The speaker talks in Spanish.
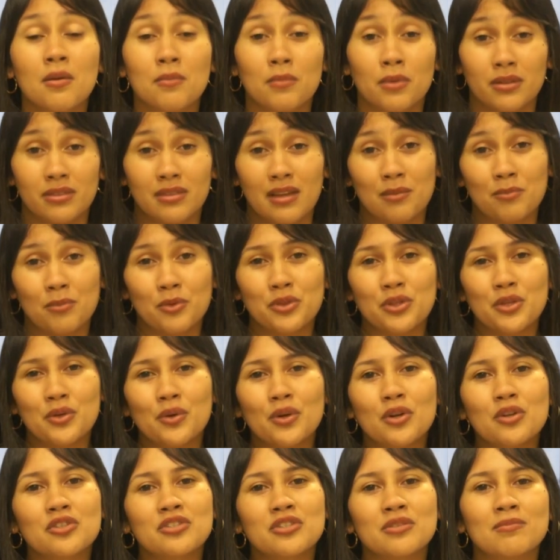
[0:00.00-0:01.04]
Por tal motivo
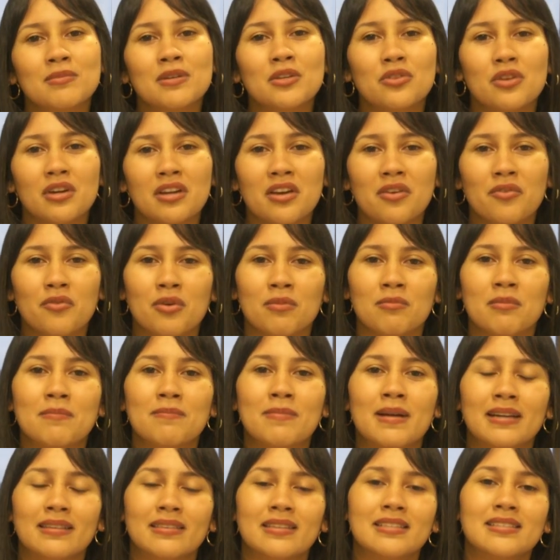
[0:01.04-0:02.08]
los invito a que formen
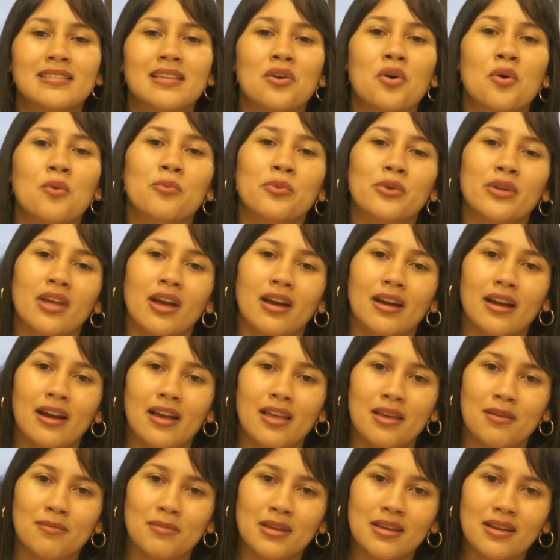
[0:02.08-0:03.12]
parte de esta comunidad
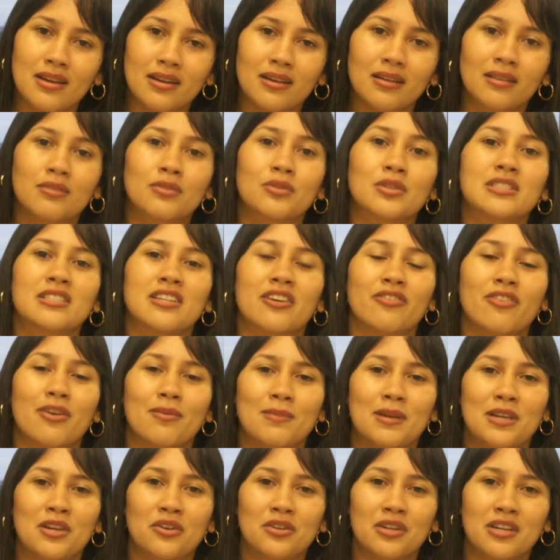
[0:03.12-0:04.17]
académica, nuestra
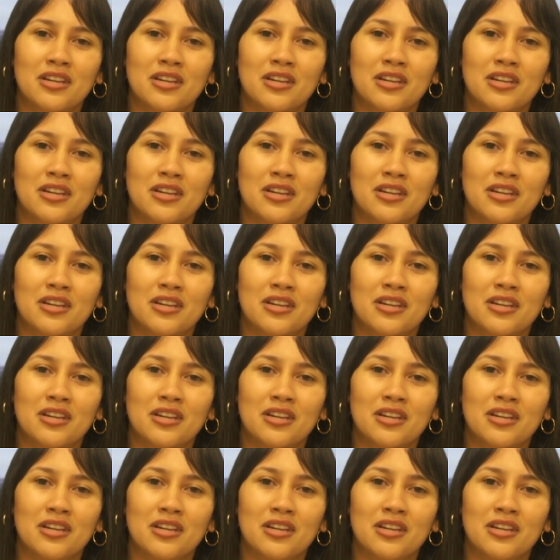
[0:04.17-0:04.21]
familia